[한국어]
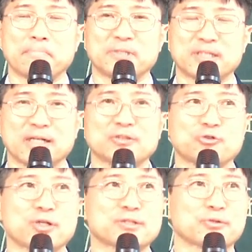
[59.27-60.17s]
제가
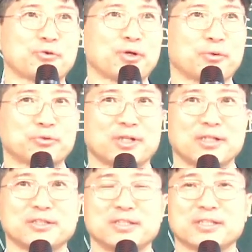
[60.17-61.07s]
좋아서 교회에 온다,
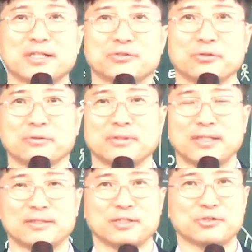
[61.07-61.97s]
이거 이상하죠?
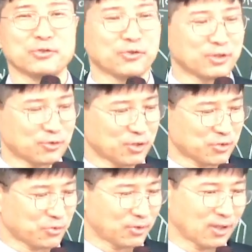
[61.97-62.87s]
예, 제 설교가
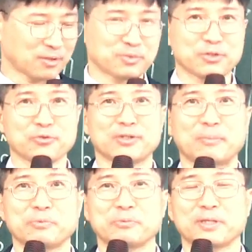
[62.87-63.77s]
좋아서 온다. 그럼 설교가 나쁘면